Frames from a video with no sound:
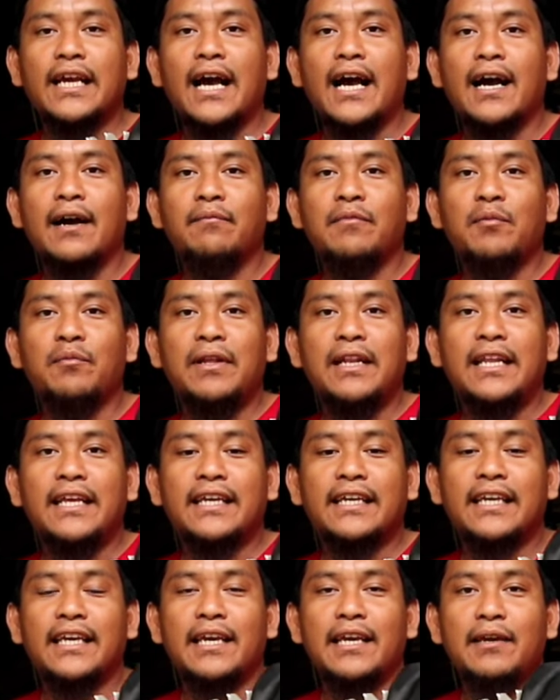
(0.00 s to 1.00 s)
yang
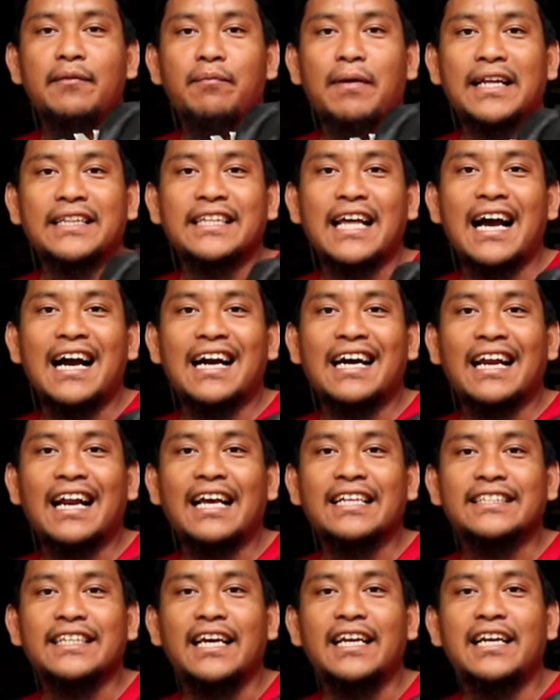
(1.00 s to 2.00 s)
memiliki batang
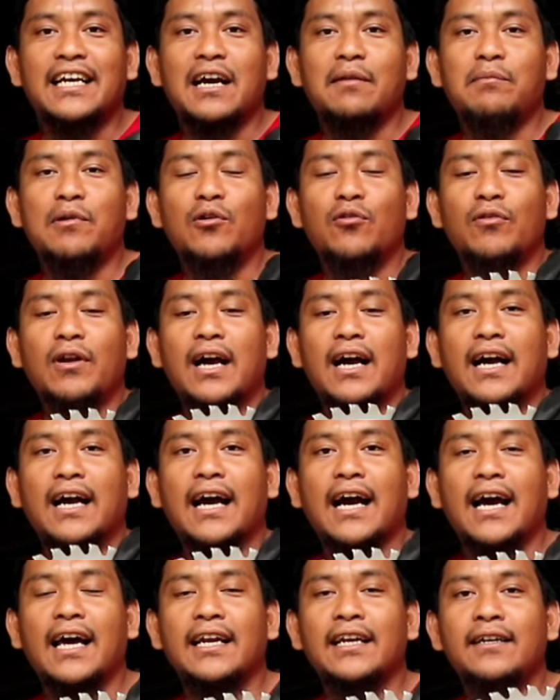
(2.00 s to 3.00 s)
keras ya dengan
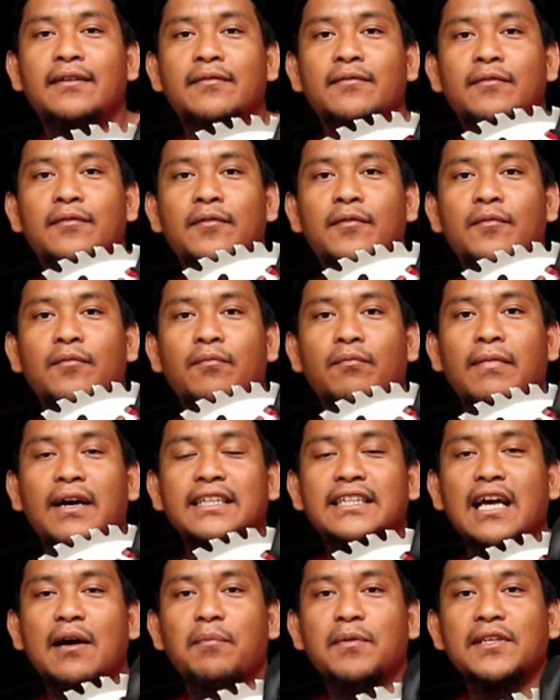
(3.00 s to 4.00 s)
menggunakan
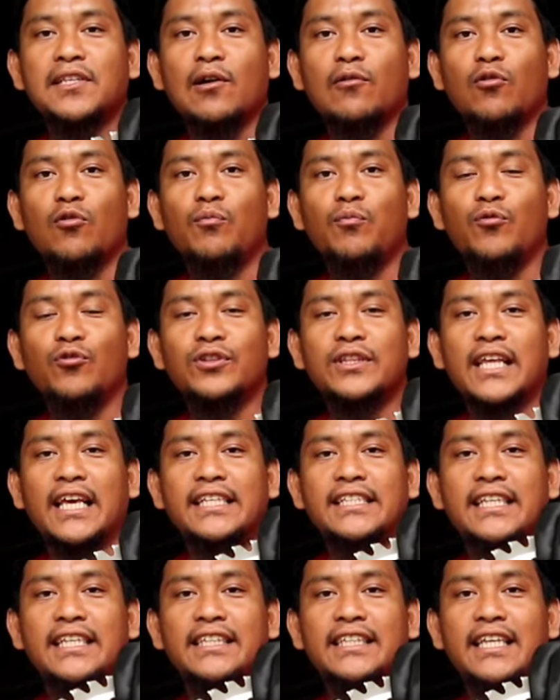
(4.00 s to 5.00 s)
mata pisau rumput
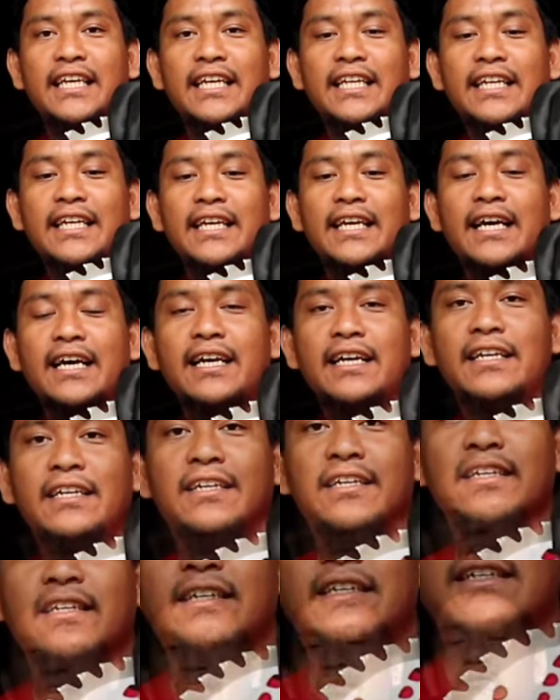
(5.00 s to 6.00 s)
TCT ini ya.
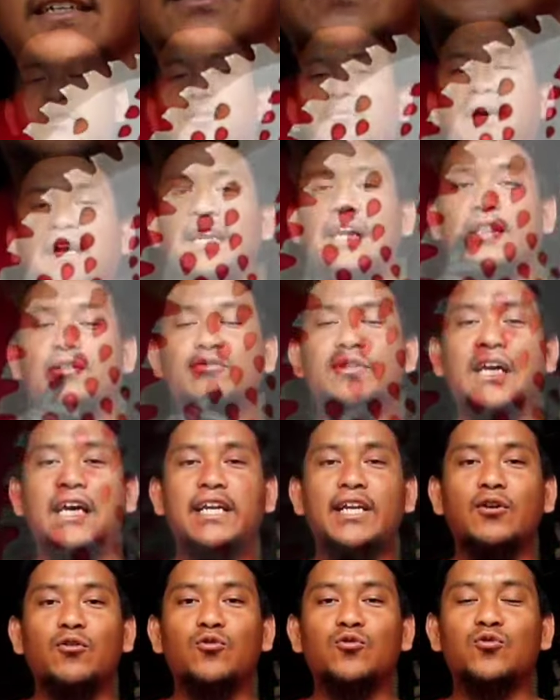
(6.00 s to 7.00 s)
Oke teman-teman, itu
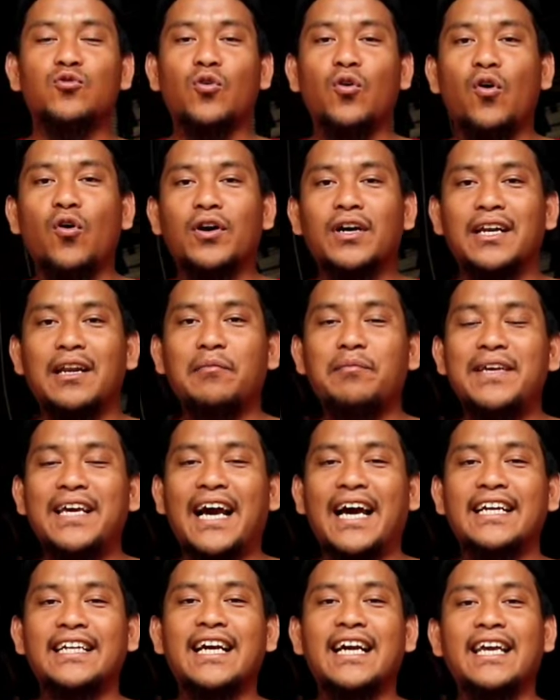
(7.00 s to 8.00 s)
tadi untuk
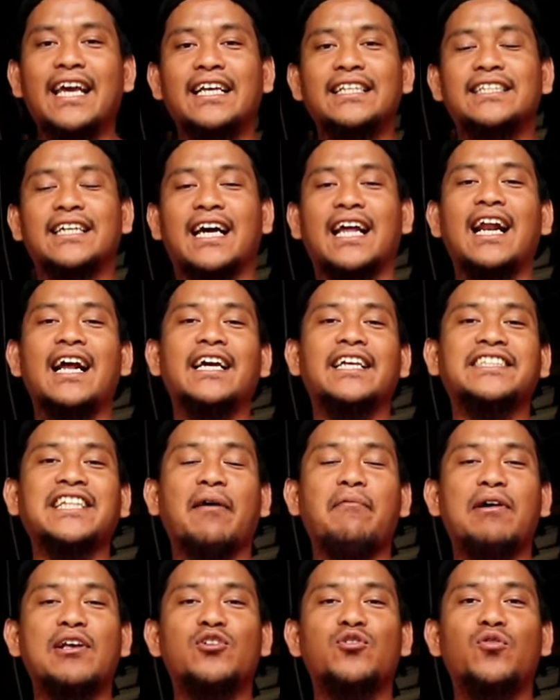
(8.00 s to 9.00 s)
kelebihannya ya. Sekarang kita
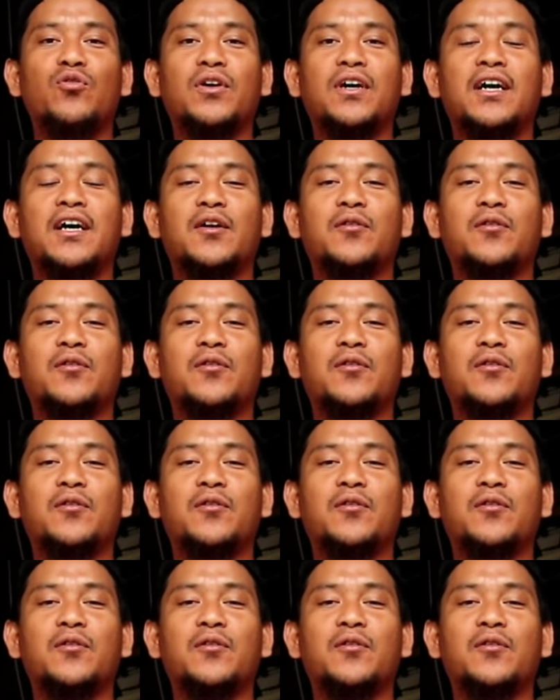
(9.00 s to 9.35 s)
masuk ke